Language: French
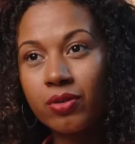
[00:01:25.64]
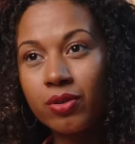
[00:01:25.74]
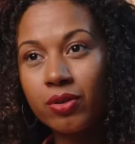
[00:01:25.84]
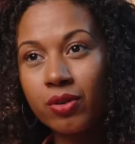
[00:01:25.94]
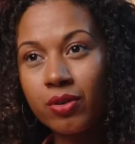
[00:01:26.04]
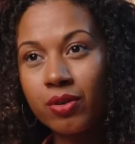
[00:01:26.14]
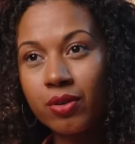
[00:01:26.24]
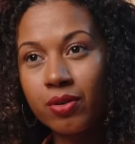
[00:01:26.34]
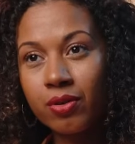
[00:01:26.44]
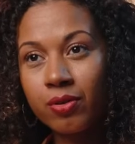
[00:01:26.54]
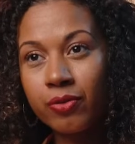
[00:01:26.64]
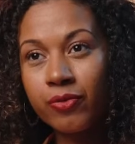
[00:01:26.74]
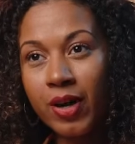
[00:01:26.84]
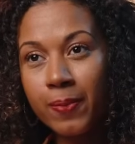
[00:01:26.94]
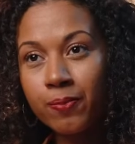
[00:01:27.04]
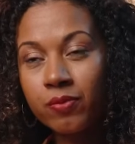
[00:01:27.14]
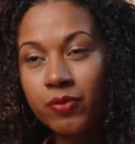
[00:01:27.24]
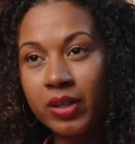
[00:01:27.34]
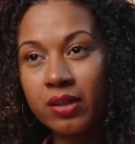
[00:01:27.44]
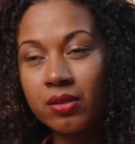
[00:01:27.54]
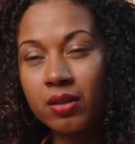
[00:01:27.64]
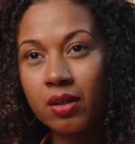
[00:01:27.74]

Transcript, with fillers: en tant que femme, enfin